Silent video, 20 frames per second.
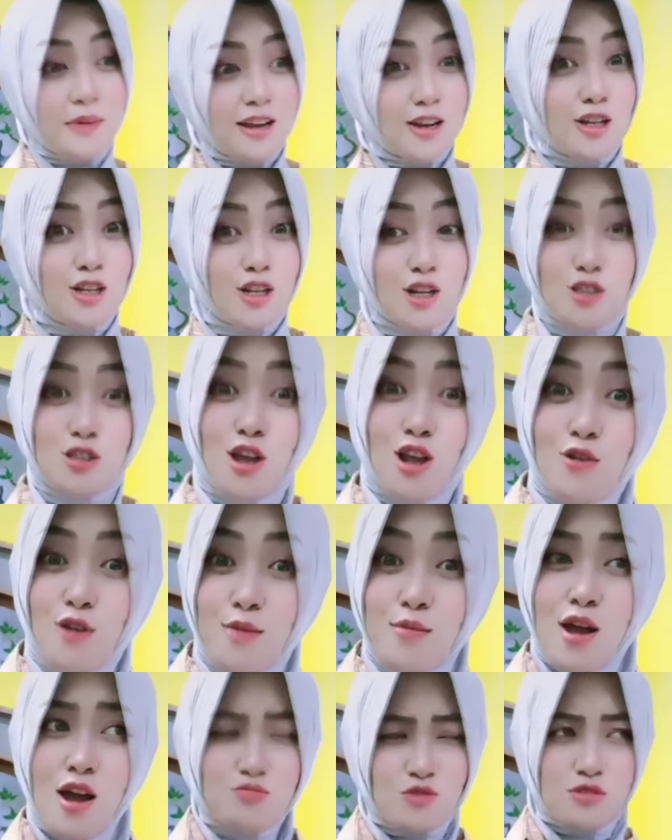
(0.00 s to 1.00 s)
jaja
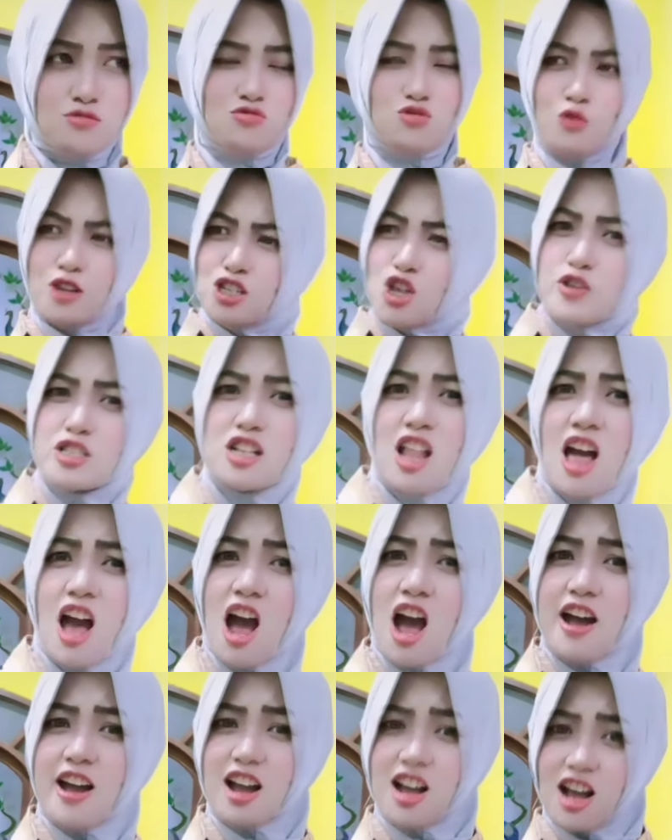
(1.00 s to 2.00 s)
jawab, ya wis
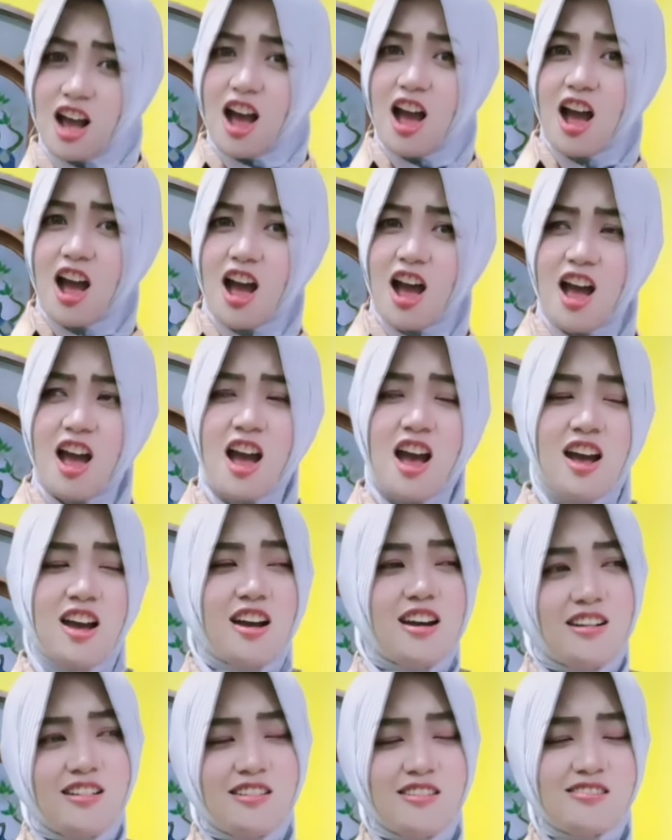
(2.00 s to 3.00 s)
langka.
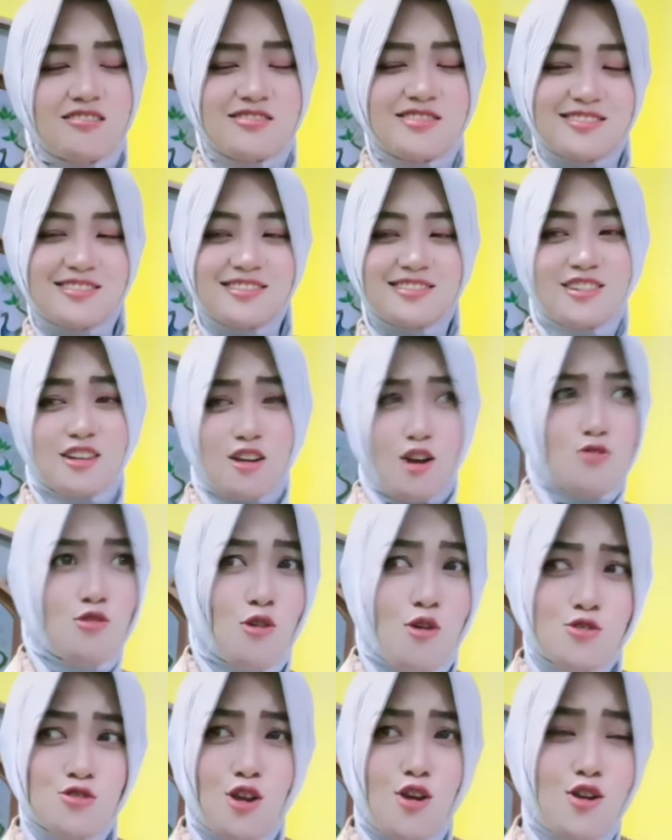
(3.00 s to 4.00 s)

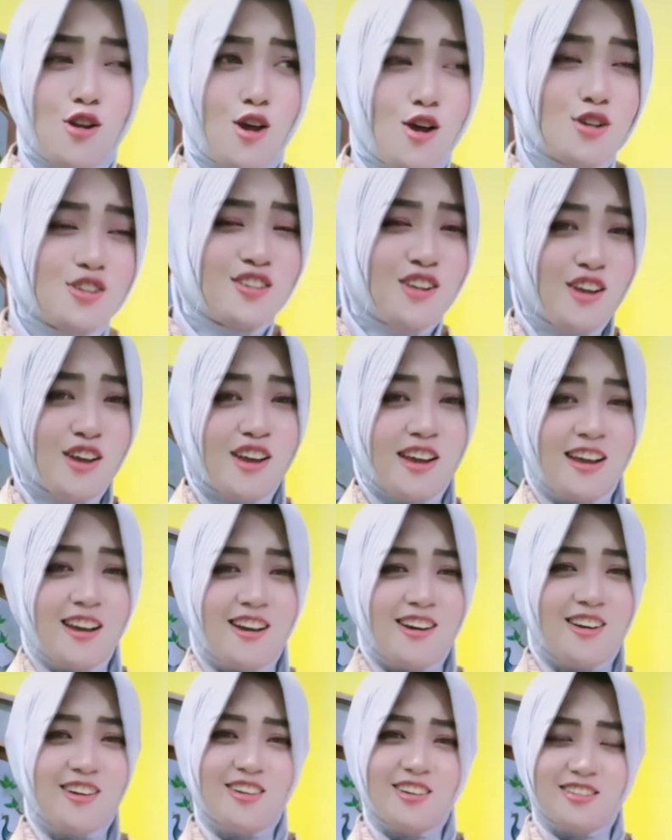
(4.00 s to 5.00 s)
Takon aneh-aneh,
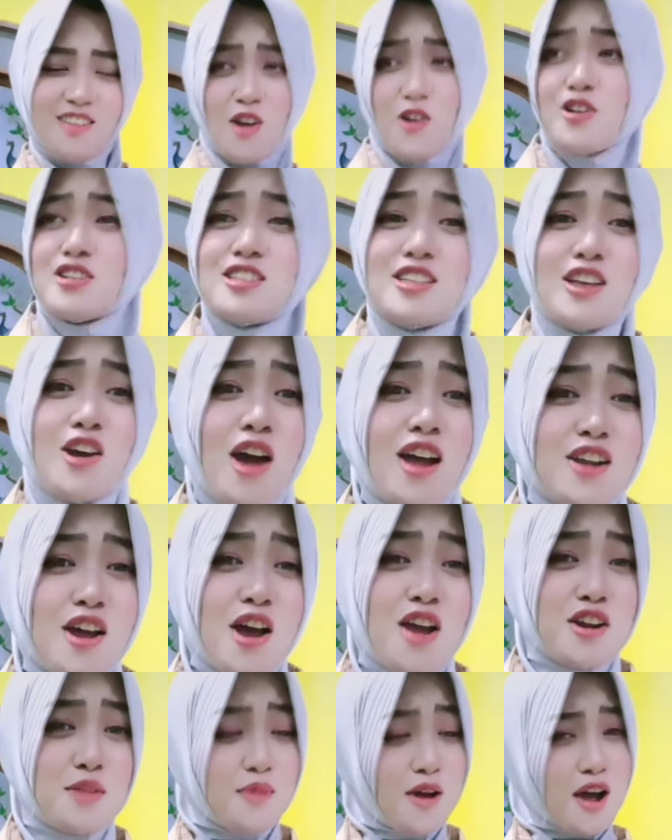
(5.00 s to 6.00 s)
takon singa
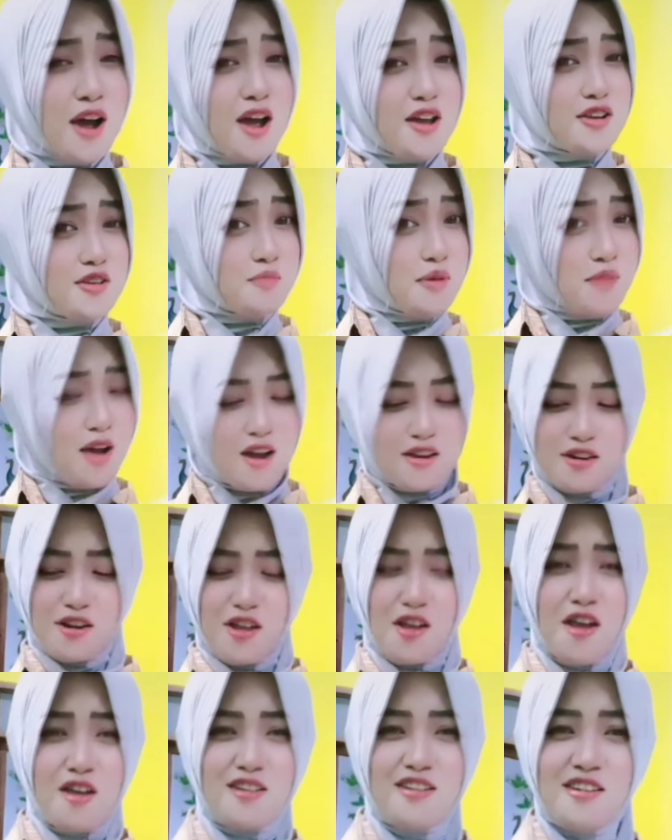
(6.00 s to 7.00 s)
nana baik mama
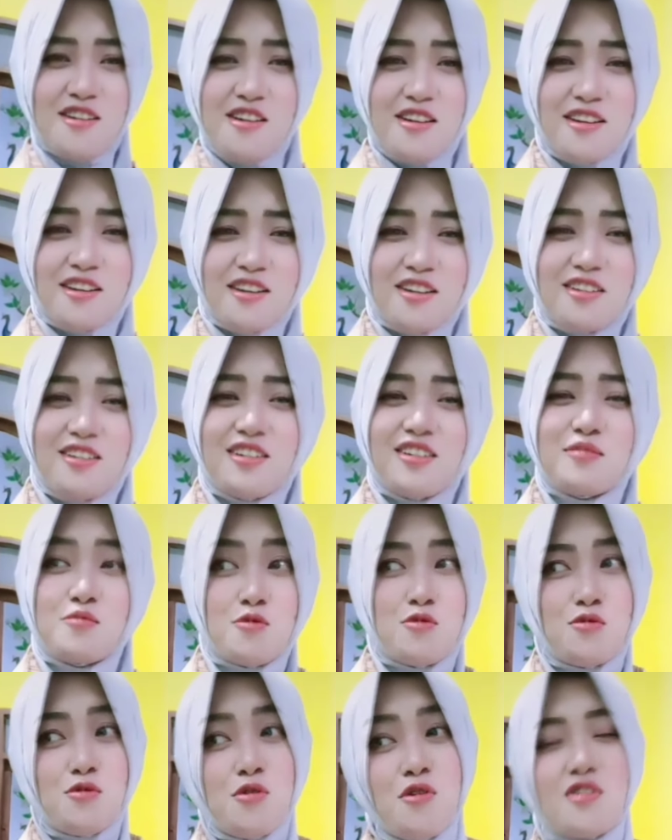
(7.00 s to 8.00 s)
mamane.
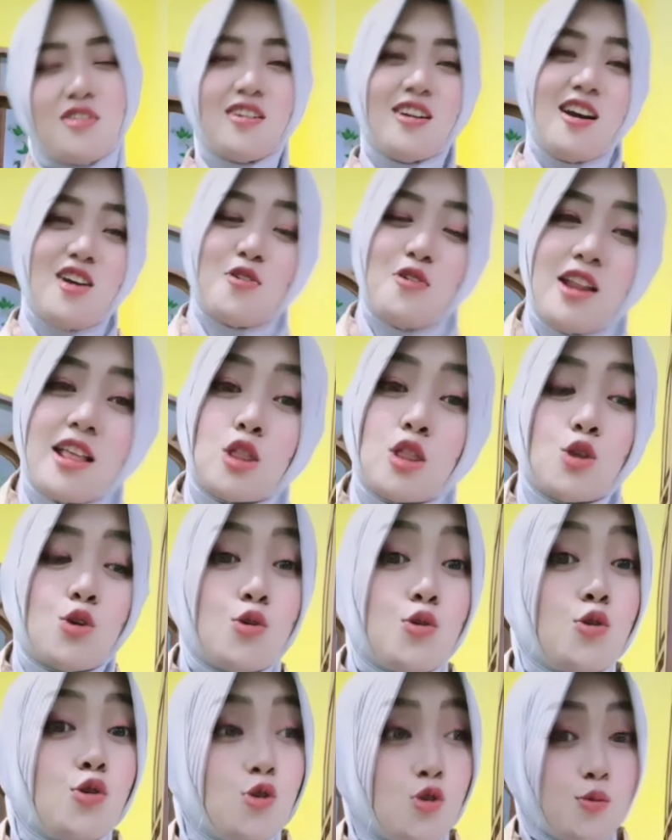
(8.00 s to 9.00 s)
Bu, kulit
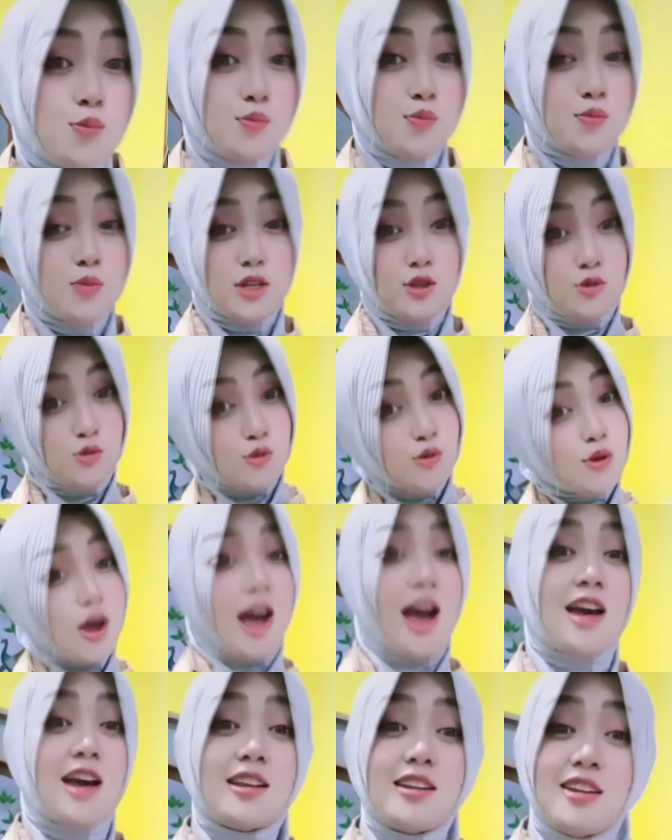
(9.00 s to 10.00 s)
kulup itu
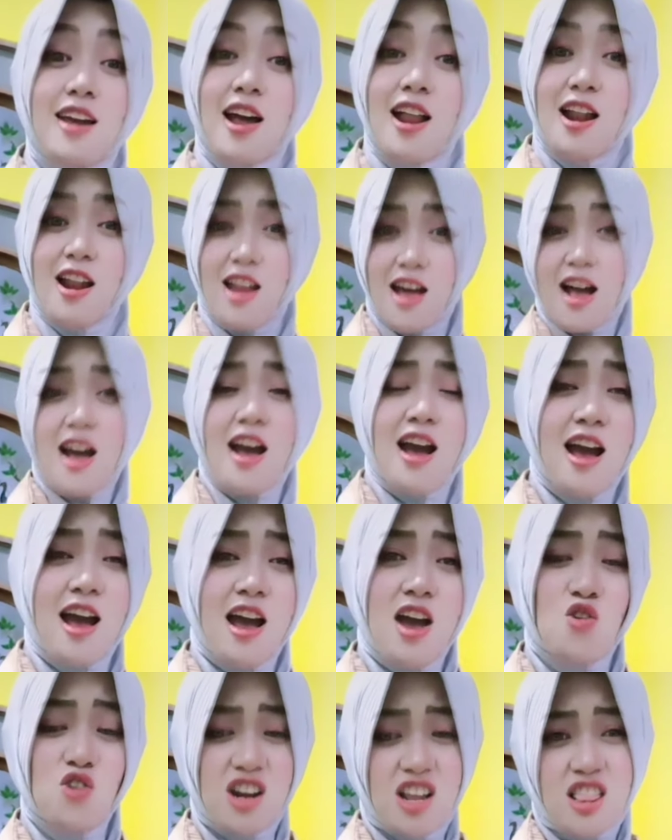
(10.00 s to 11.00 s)
adalah
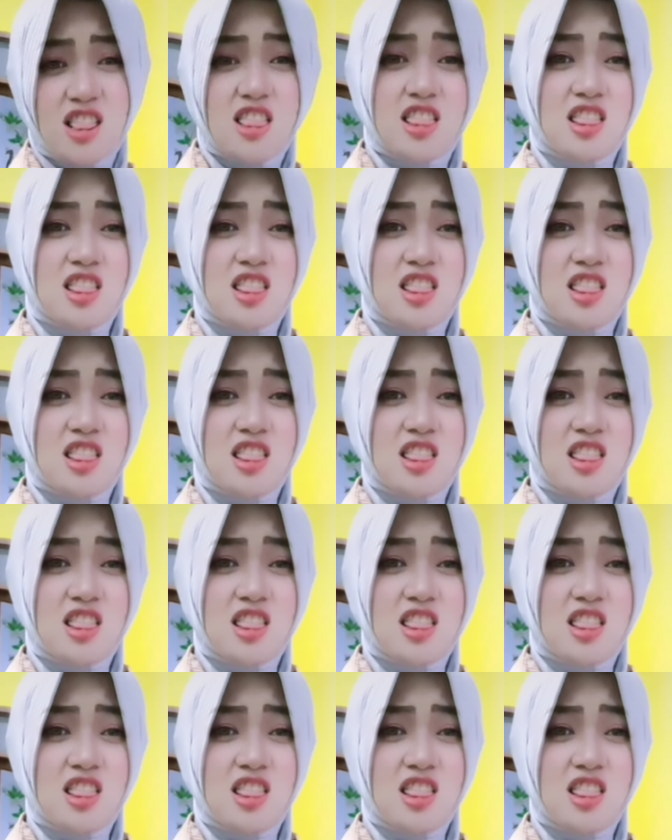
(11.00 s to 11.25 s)
kulit